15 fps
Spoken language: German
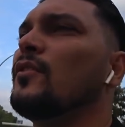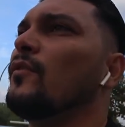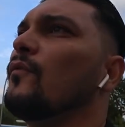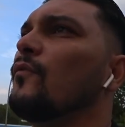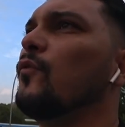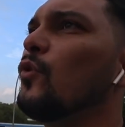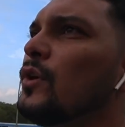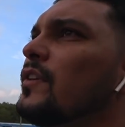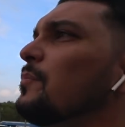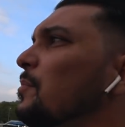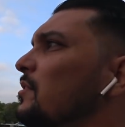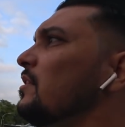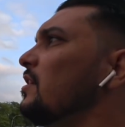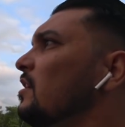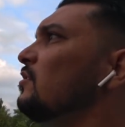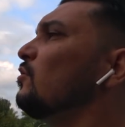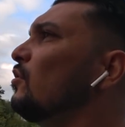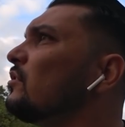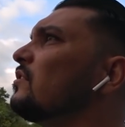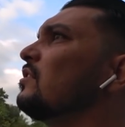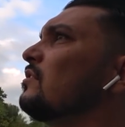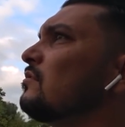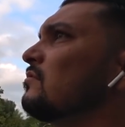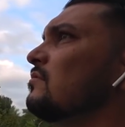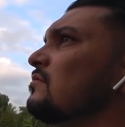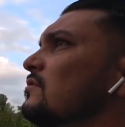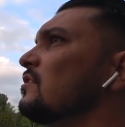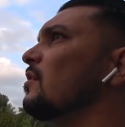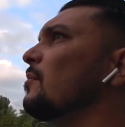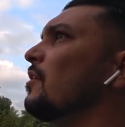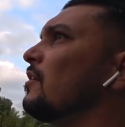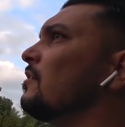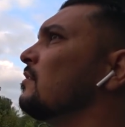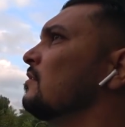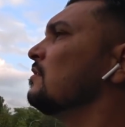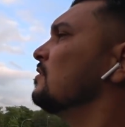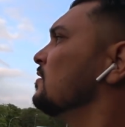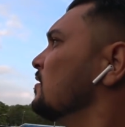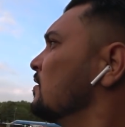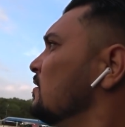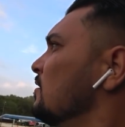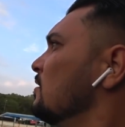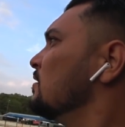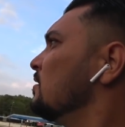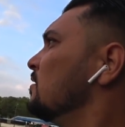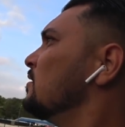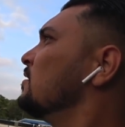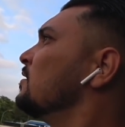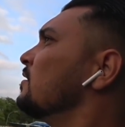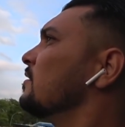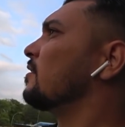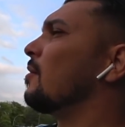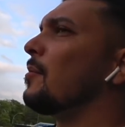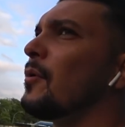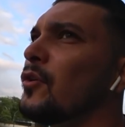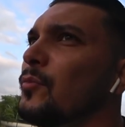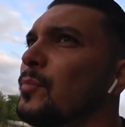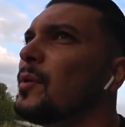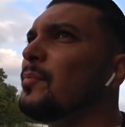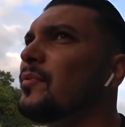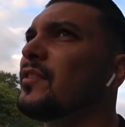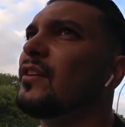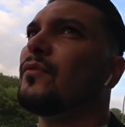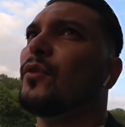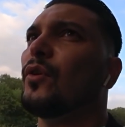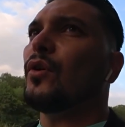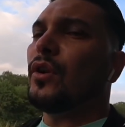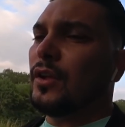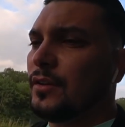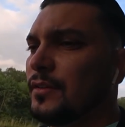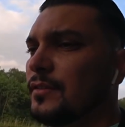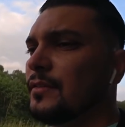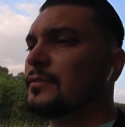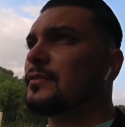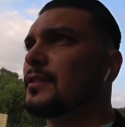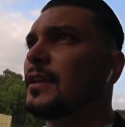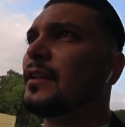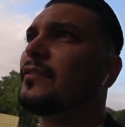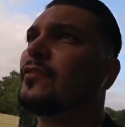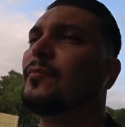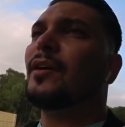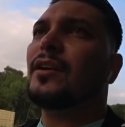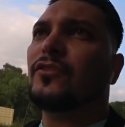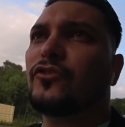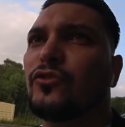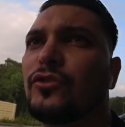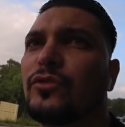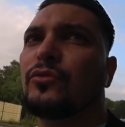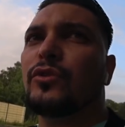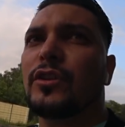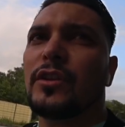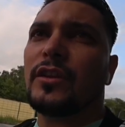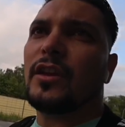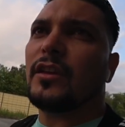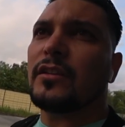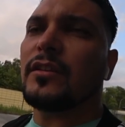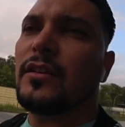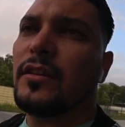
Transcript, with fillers: Wo ist bitte hier eine Hut? Sag mal. Sag mal, bei euch piepst da wohl. Eine ganz normale, schöne, ruhige Gegend.